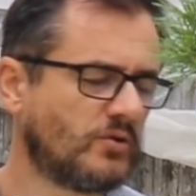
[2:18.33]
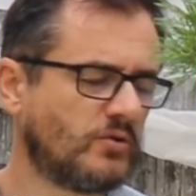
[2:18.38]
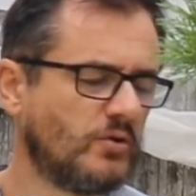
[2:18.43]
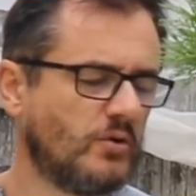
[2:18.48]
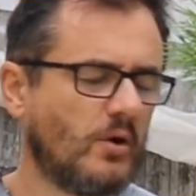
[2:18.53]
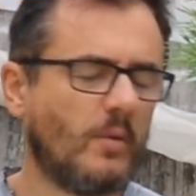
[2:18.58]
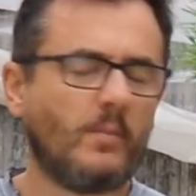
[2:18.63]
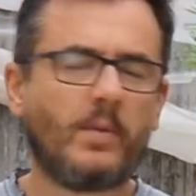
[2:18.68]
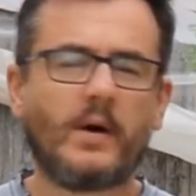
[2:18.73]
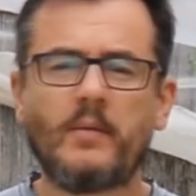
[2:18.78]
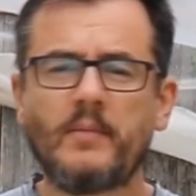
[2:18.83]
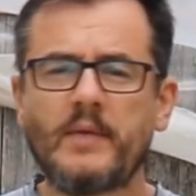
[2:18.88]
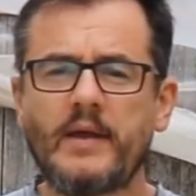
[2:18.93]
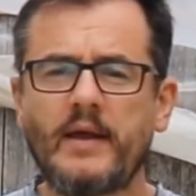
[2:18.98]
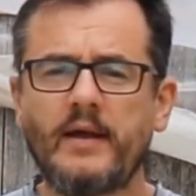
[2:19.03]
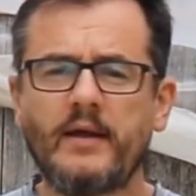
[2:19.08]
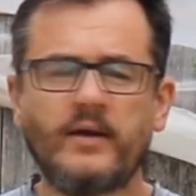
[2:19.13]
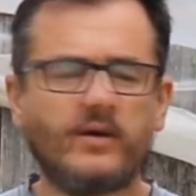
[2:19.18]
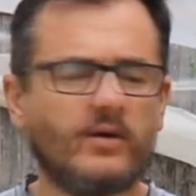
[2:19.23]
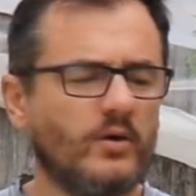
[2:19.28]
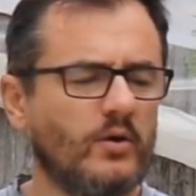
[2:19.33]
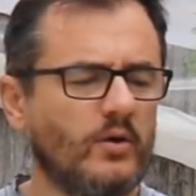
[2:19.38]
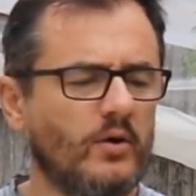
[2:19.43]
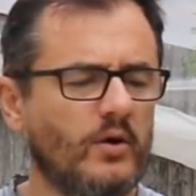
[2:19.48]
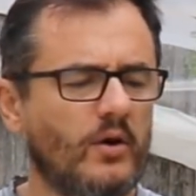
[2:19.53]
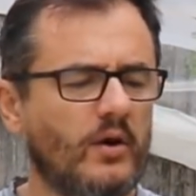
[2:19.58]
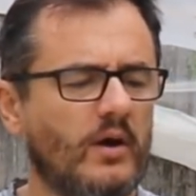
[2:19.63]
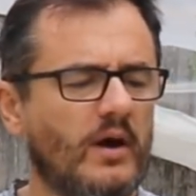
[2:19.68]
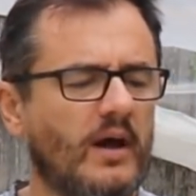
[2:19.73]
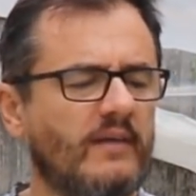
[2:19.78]
tu comprends bien que
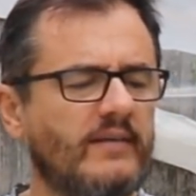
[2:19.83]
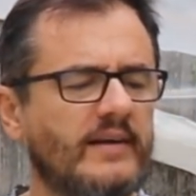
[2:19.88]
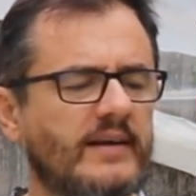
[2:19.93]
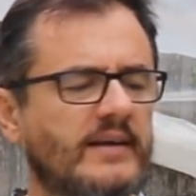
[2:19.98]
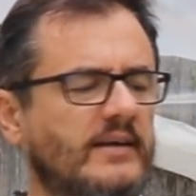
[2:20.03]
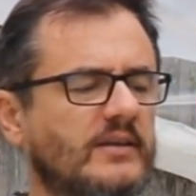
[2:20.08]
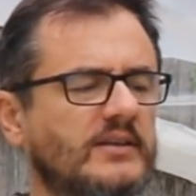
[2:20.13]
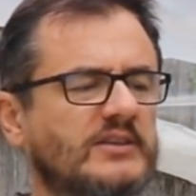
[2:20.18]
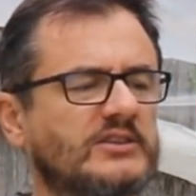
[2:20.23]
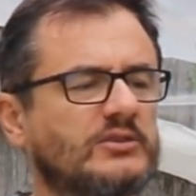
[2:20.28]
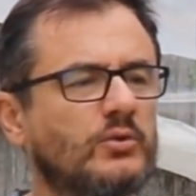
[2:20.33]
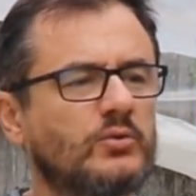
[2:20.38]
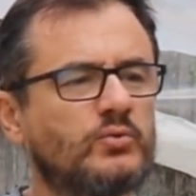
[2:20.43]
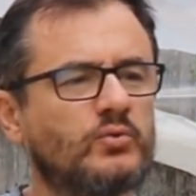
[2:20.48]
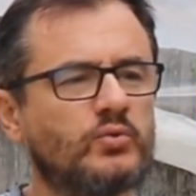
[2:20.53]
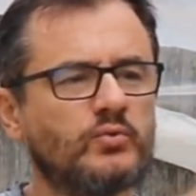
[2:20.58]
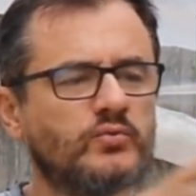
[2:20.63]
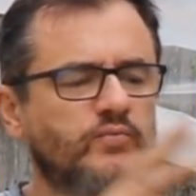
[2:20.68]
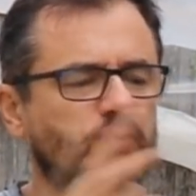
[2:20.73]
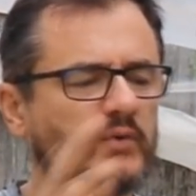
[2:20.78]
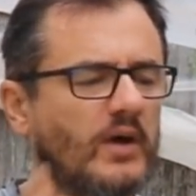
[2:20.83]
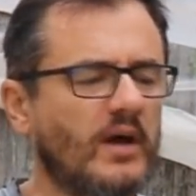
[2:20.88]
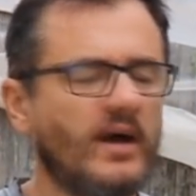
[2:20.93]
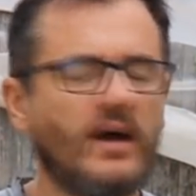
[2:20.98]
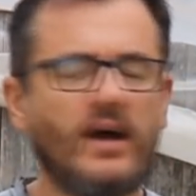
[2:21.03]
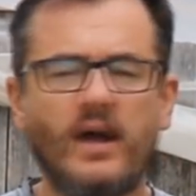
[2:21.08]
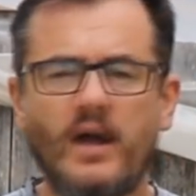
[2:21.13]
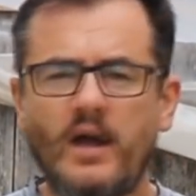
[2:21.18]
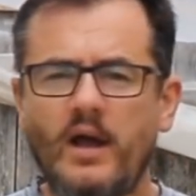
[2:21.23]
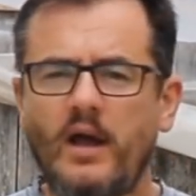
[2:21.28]
euh, avec cette touffe
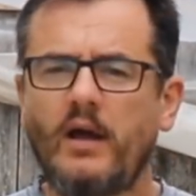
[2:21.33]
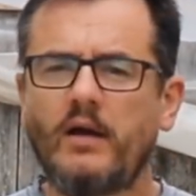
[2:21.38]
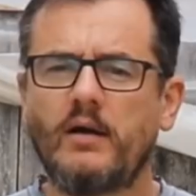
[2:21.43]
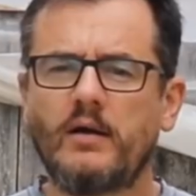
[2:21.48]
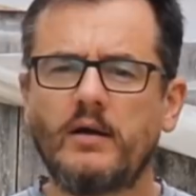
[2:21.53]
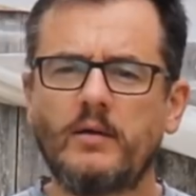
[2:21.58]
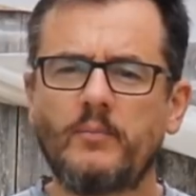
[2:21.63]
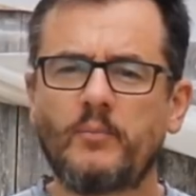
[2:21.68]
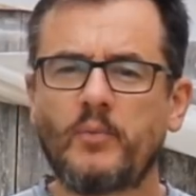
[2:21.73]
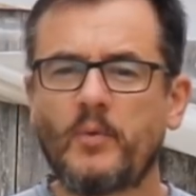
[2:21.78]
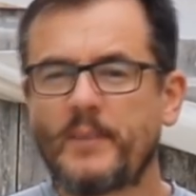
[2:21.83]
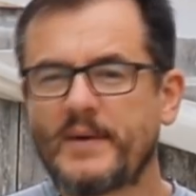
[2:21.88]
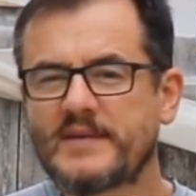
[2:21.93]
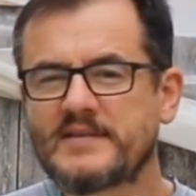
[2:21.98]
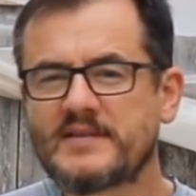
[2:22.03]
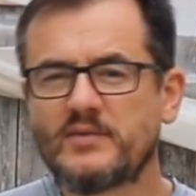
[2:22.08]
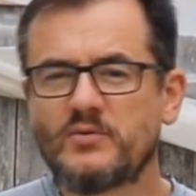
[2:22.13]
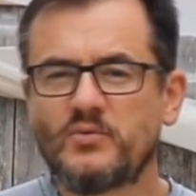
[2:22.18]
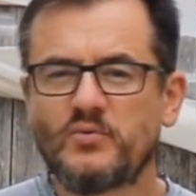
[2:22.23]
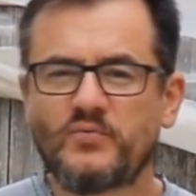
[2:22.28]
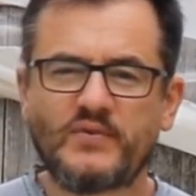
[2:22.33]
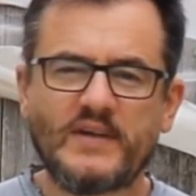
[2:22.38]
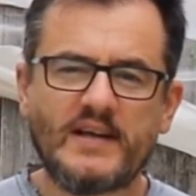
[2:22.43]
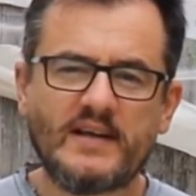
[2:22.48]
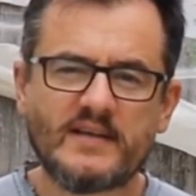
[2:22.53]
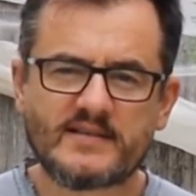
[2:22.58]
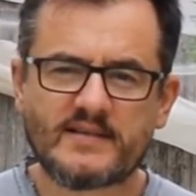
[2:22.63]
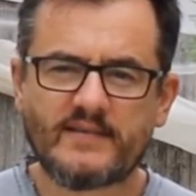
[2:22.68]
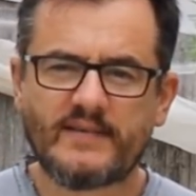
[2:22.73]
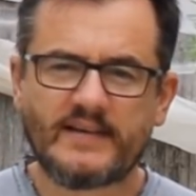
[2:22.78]
là, pour passer du
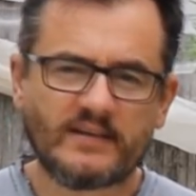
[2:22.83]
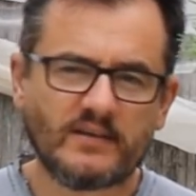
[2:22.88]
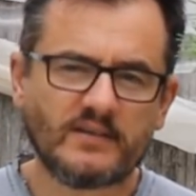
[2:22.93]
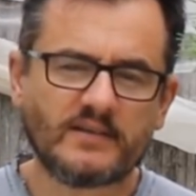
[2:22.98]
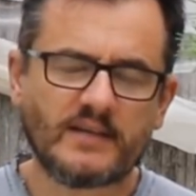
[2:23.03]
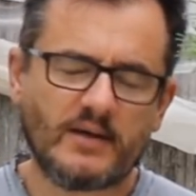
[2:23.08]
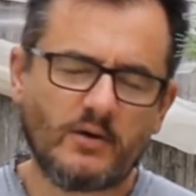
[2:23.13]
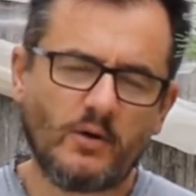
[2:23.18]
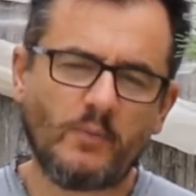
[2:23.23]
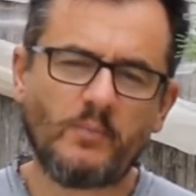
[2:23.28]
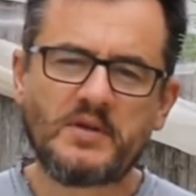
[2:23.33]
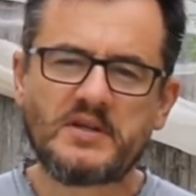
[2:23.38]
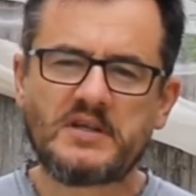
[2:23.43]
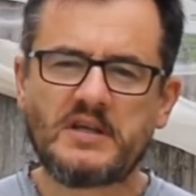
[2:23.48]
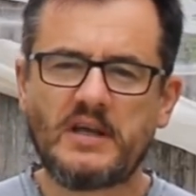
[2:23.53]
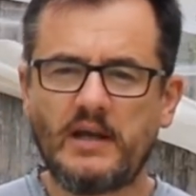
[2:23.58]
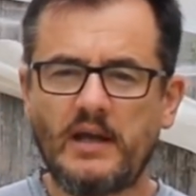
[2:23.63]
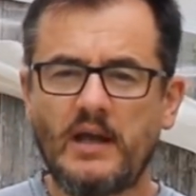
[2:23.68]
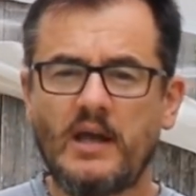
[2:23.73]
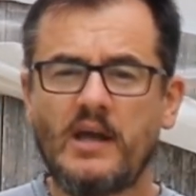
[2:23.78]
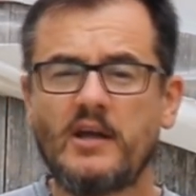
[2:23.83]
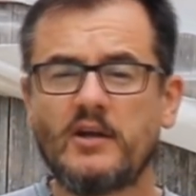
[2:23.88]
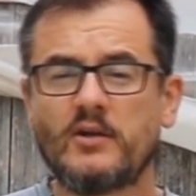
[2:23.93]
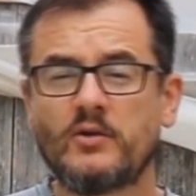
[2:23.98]
fil, ça va être très compliqué.